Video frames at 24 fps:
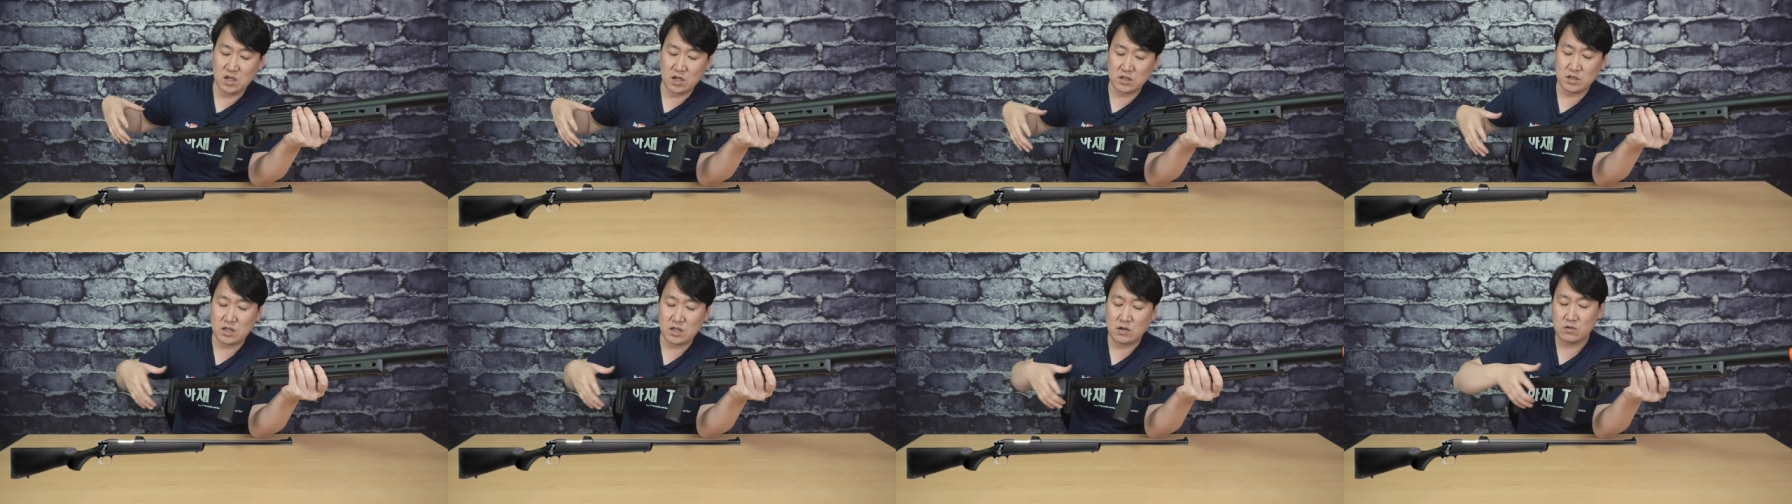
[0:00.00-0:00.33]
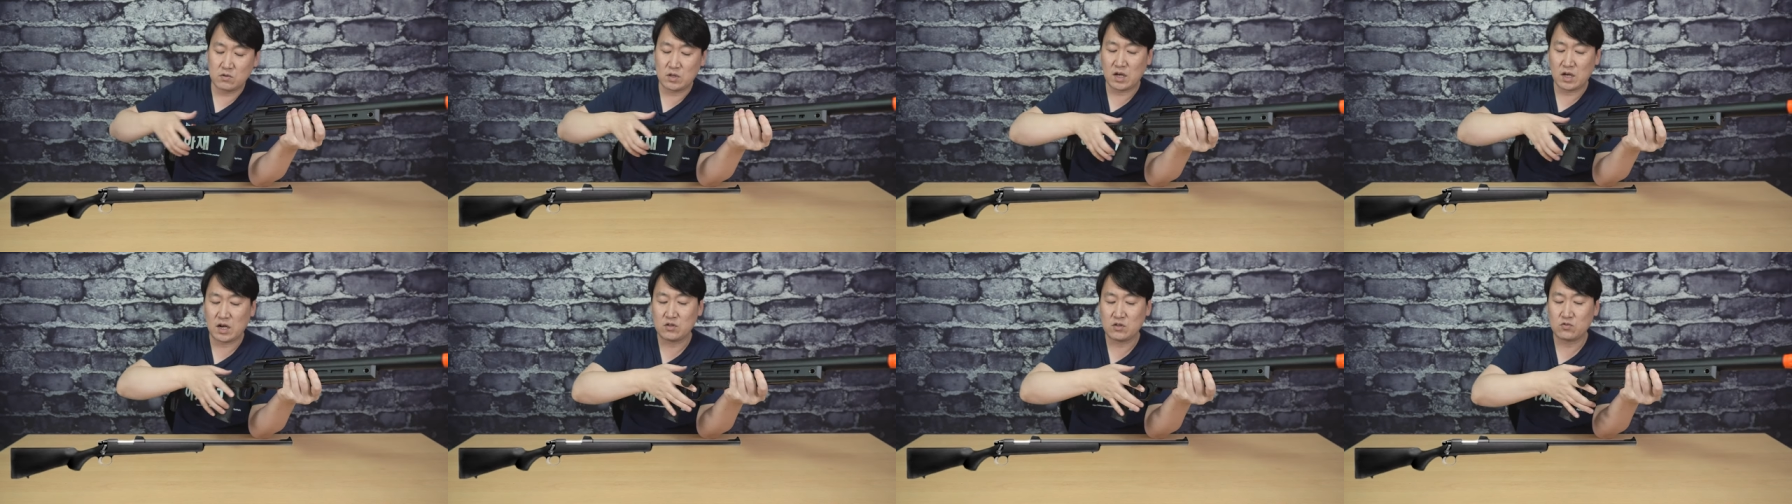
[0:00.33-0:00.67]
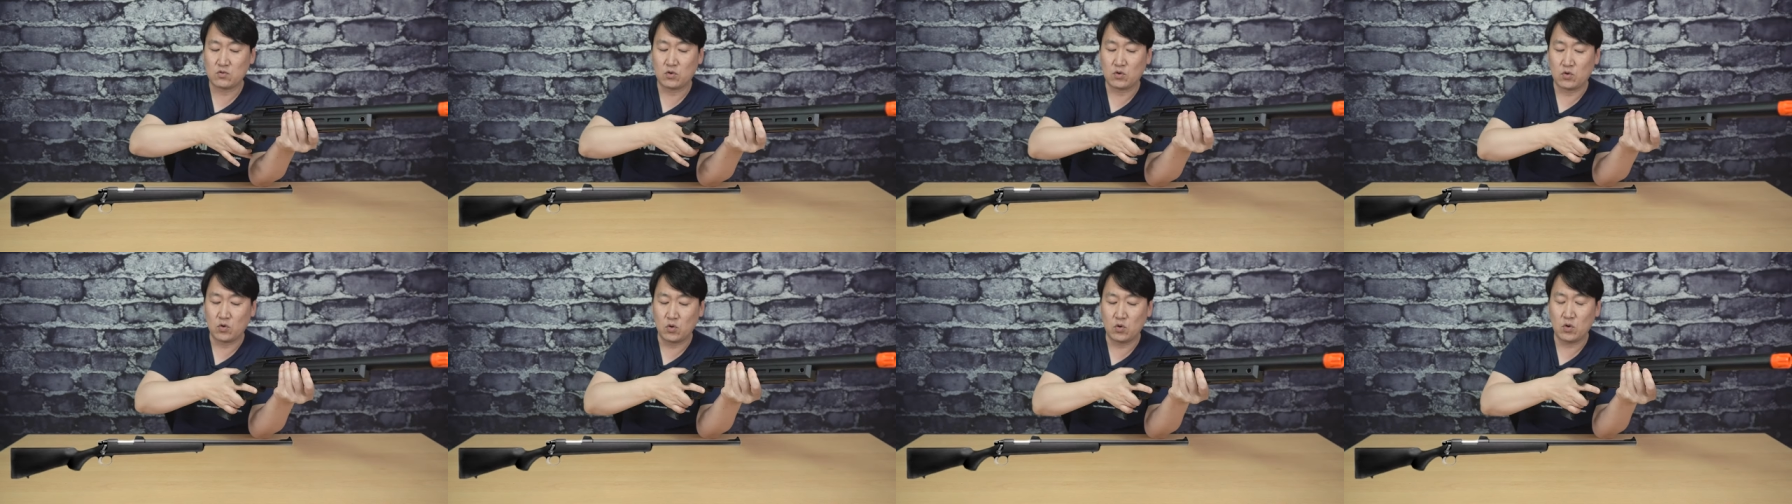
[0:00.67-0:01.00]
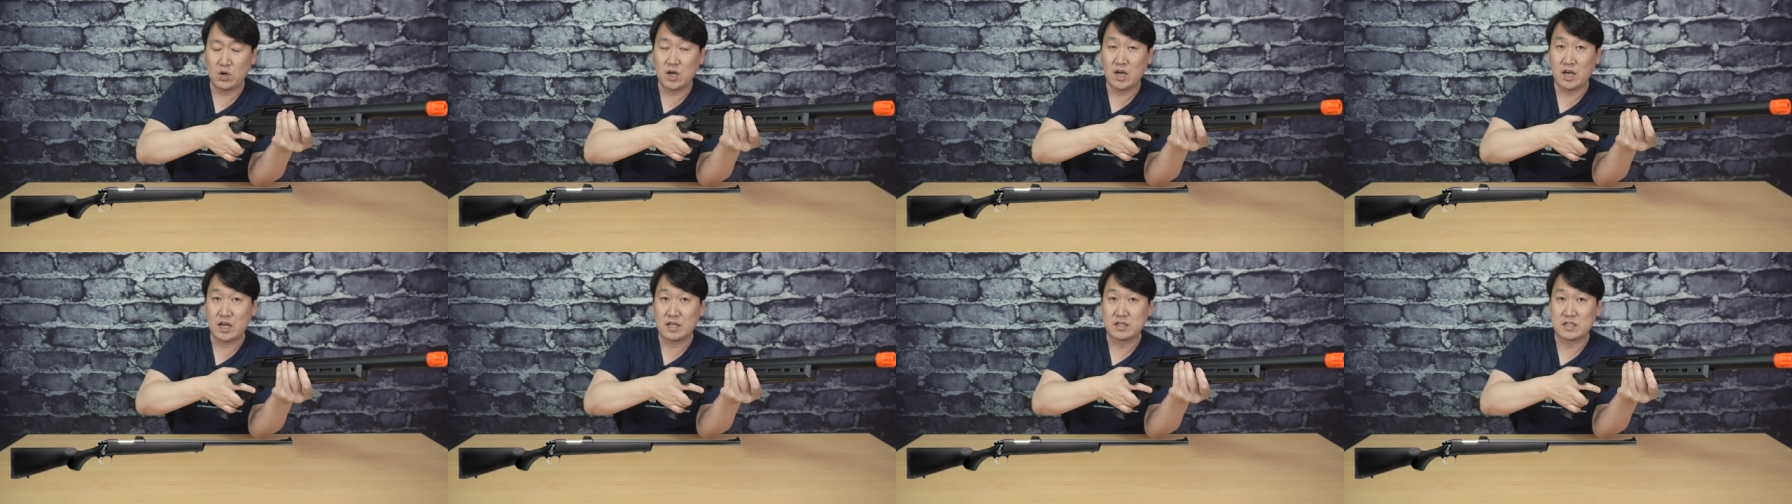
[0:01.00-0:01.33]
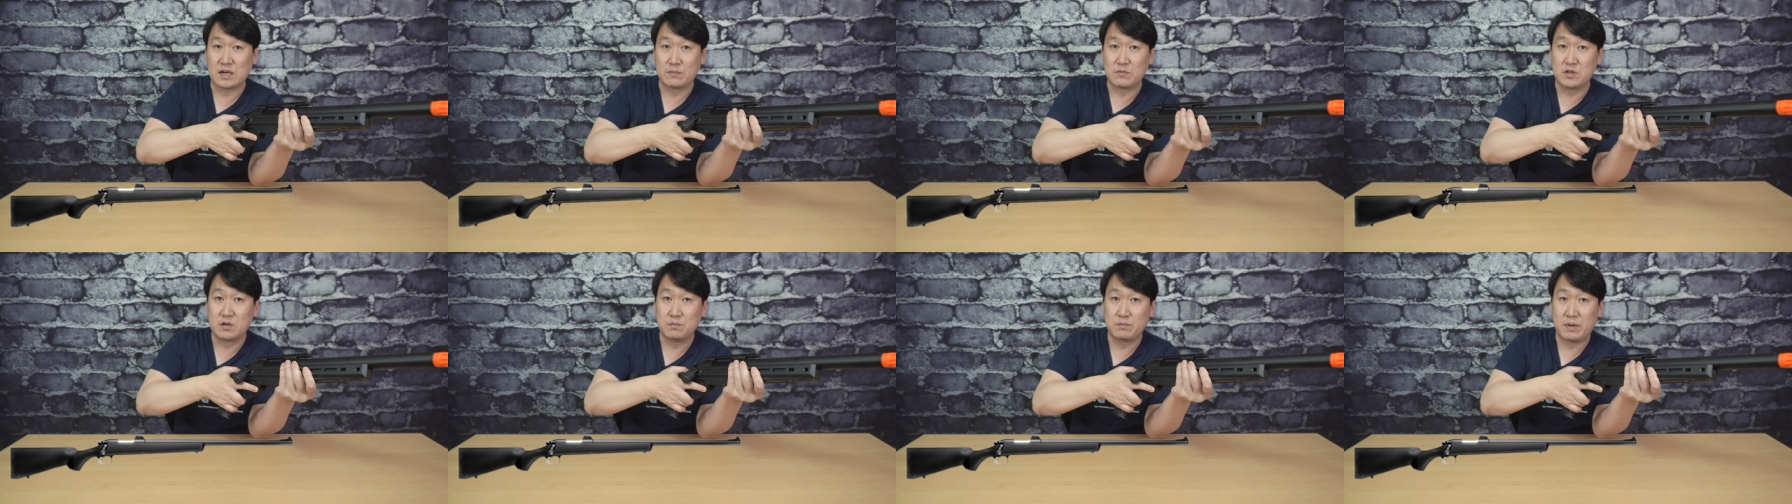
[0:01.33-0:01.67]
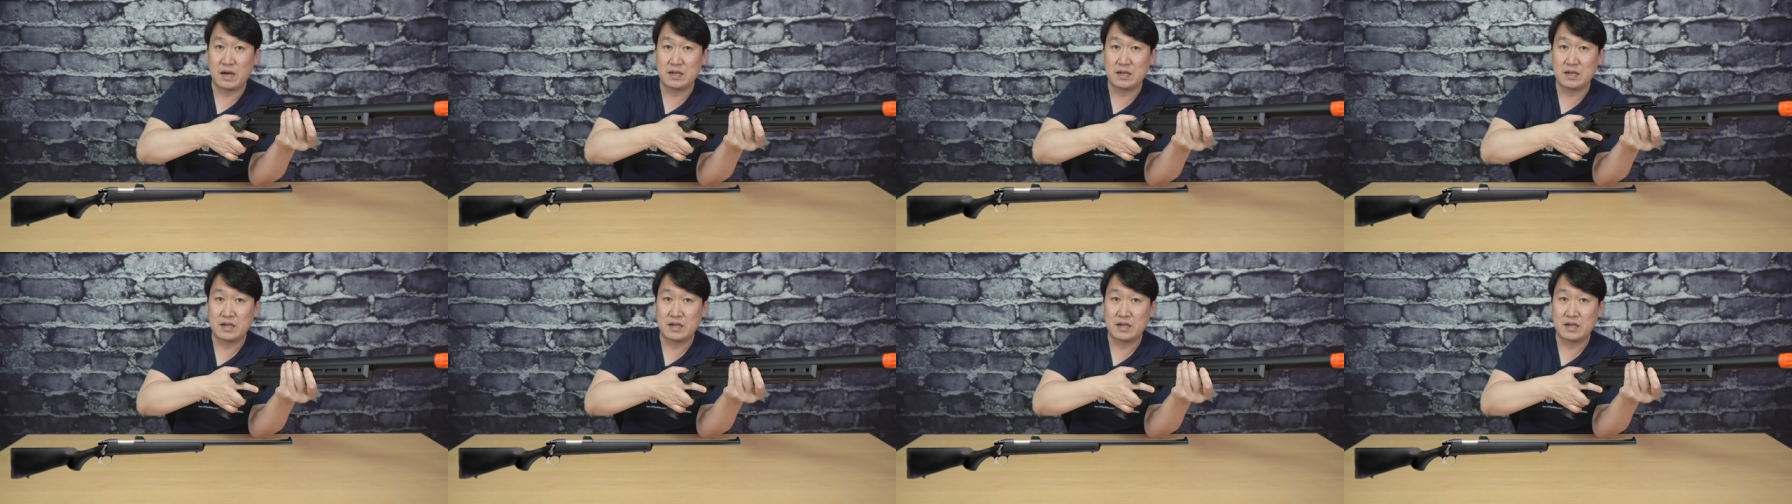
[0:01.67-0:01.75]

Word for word: 형태로 돼가지고 이렇게 잡는